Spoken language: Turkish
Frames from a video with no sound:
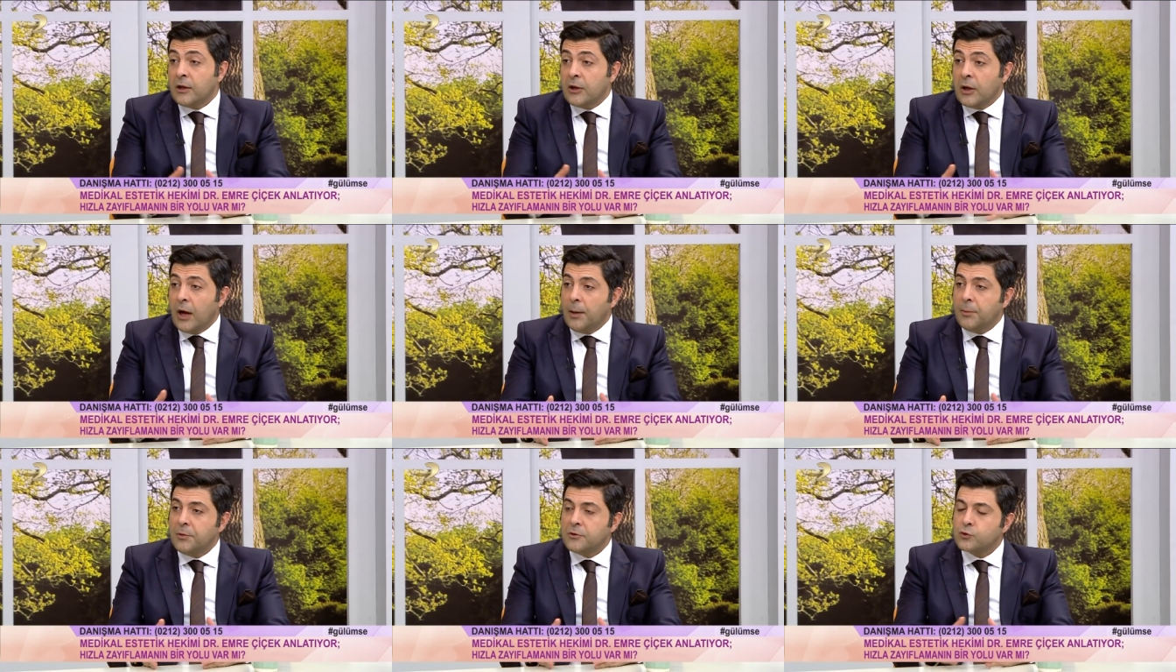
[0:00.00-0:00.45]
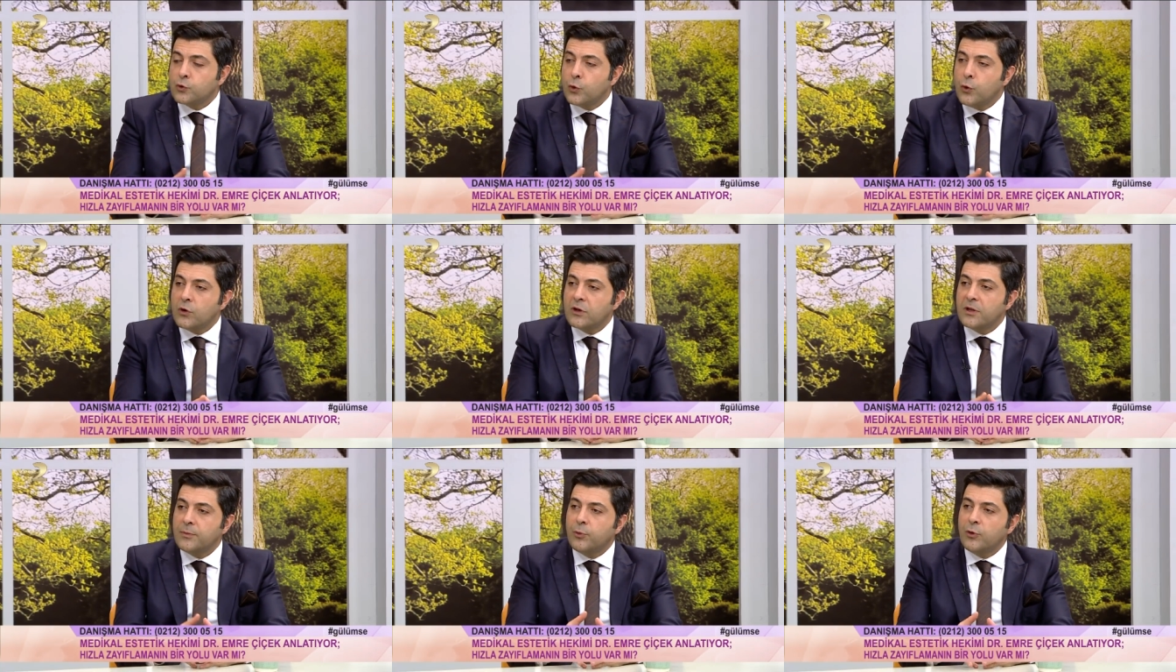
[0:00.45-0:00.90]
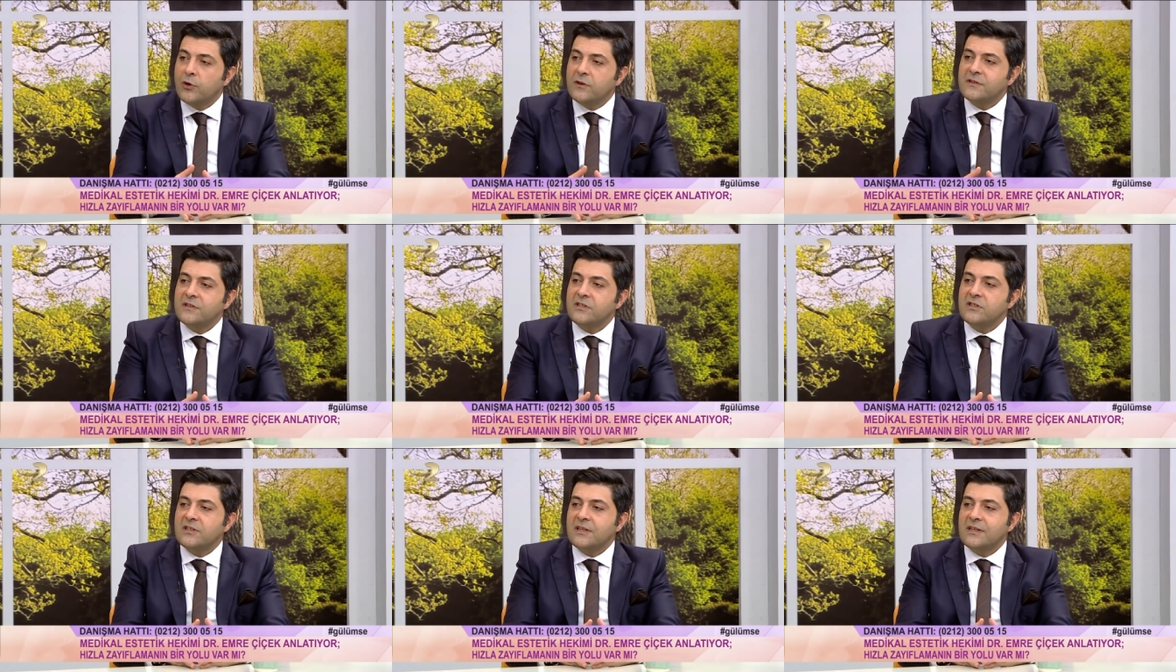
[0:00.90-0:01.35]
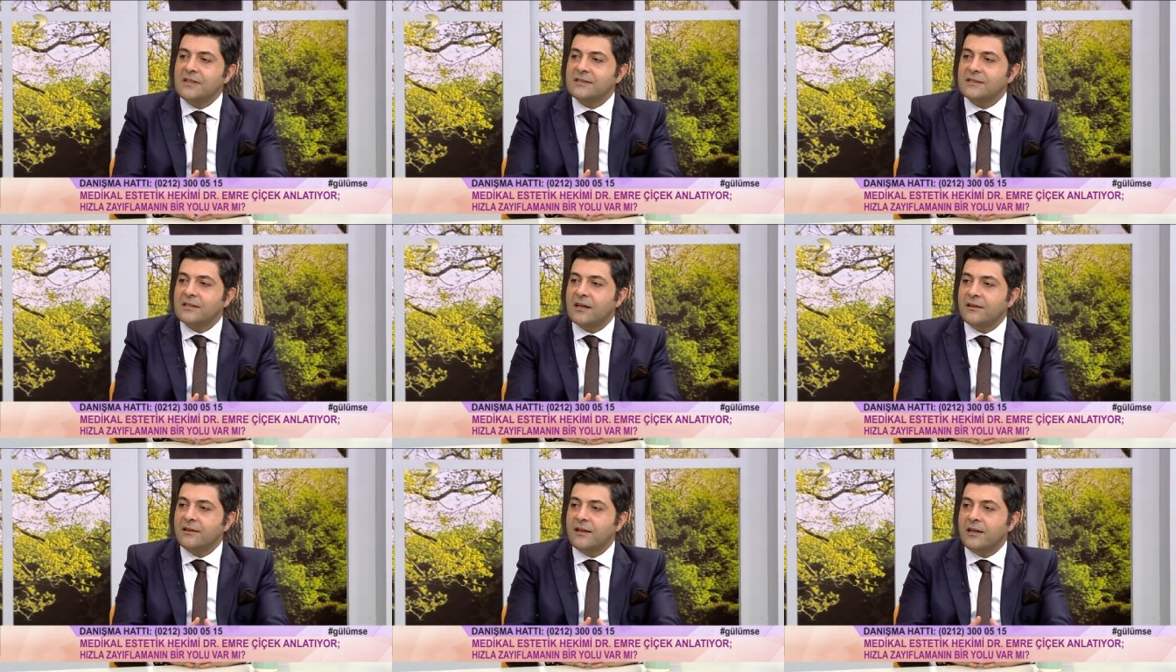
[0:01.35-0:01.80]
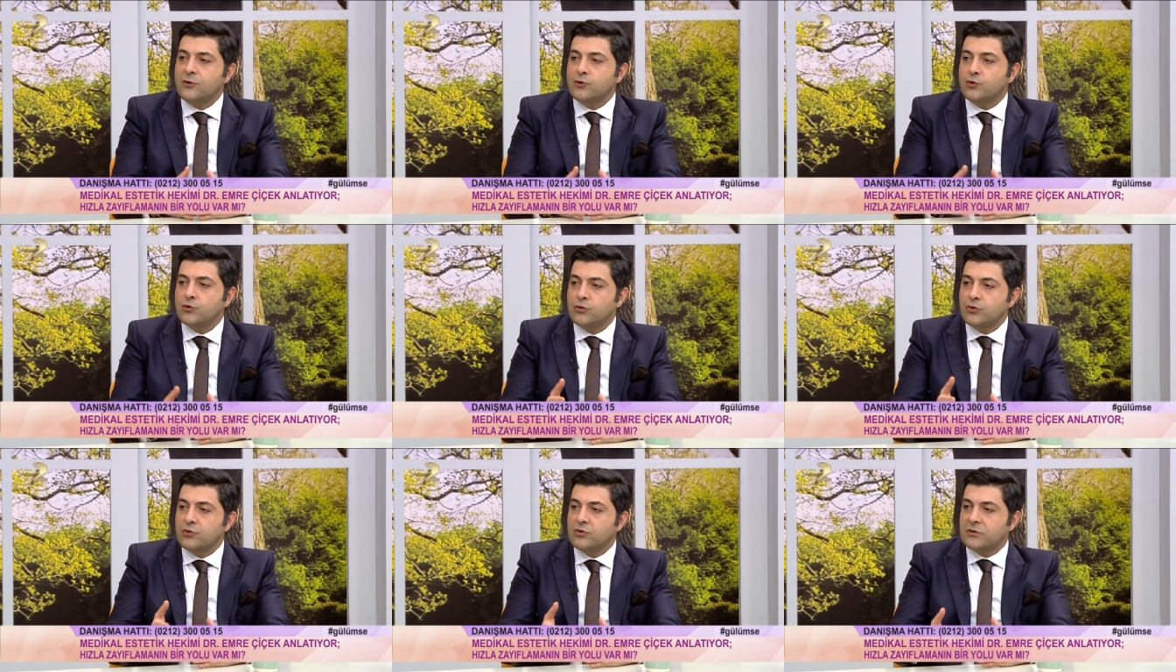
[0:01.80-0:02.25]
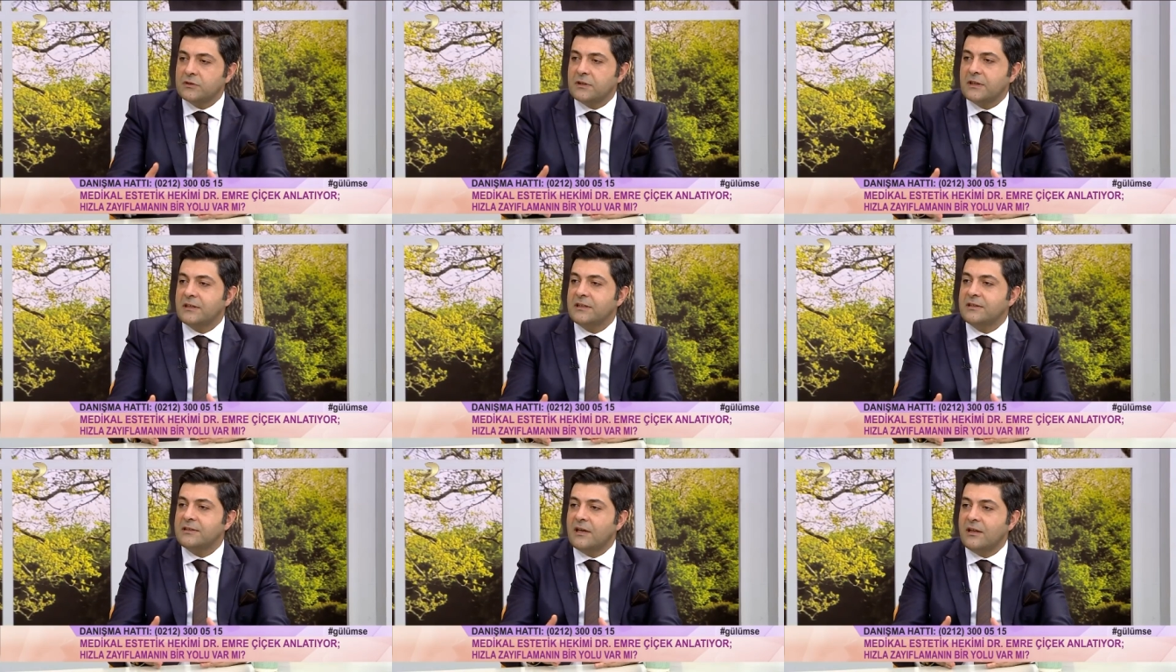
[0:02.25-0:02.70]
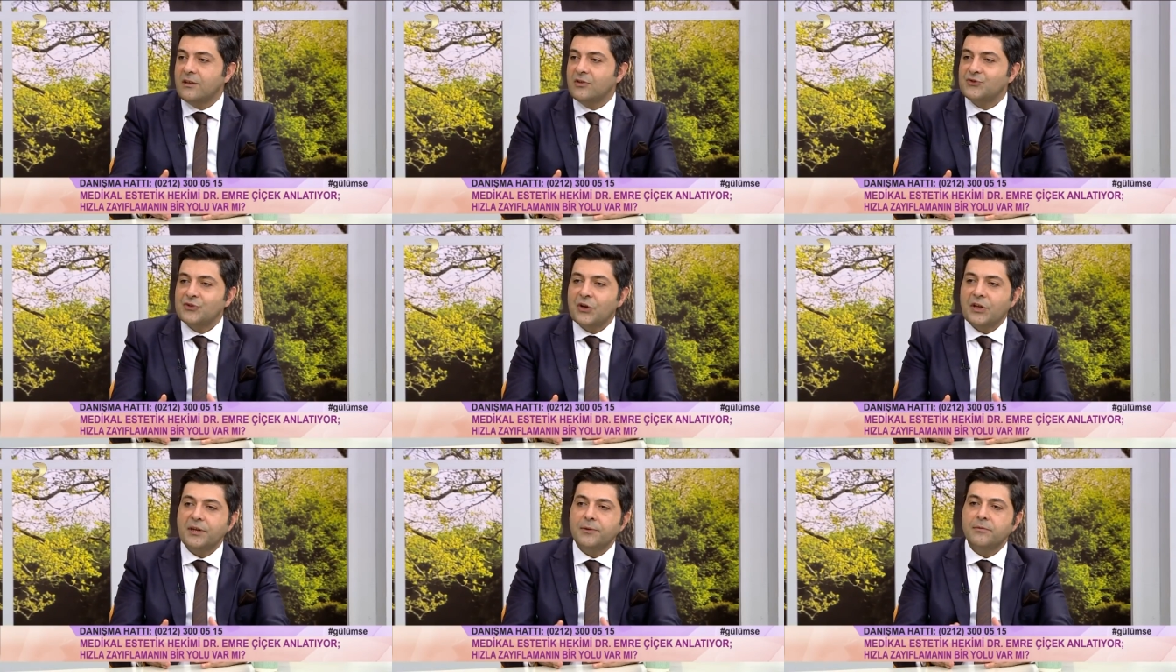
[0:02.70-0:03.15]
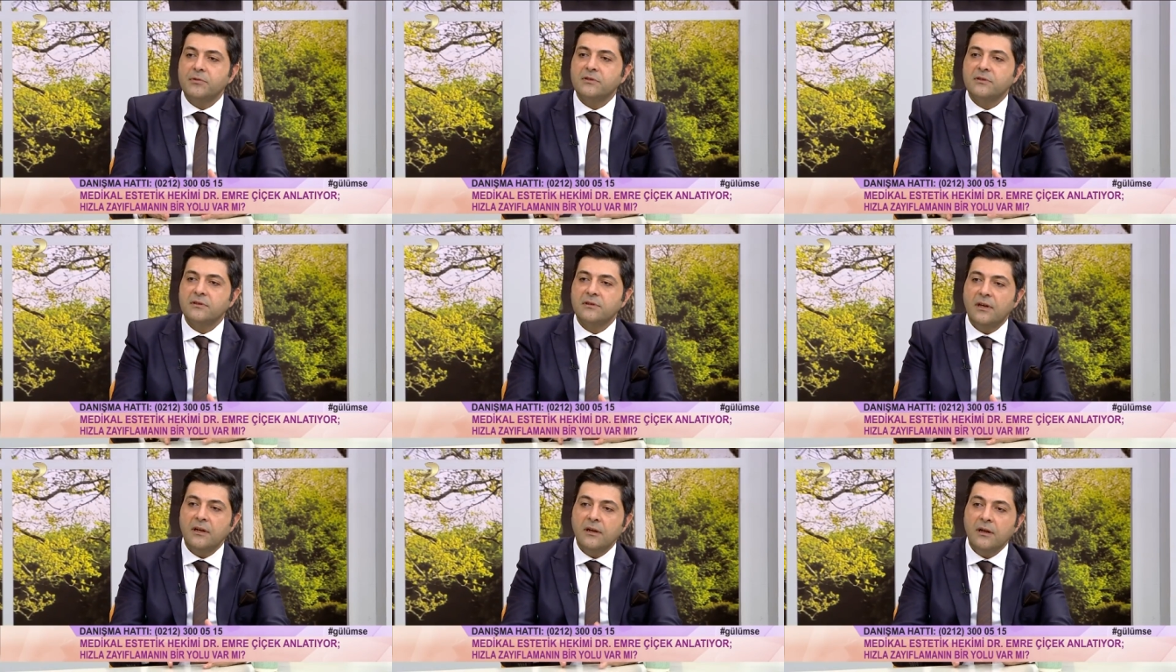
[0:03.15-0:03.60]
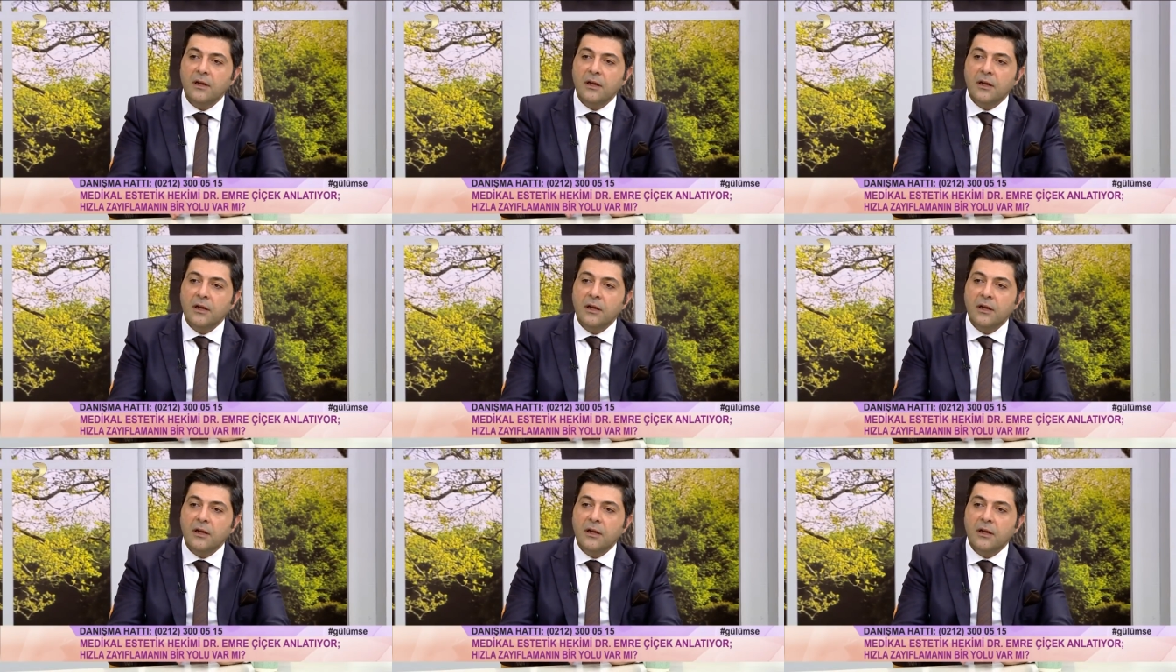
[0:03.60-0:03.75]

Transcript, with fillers: Ama soğuk lipoliz deyince insanlar şunu sakın yanlış anlamasınlar.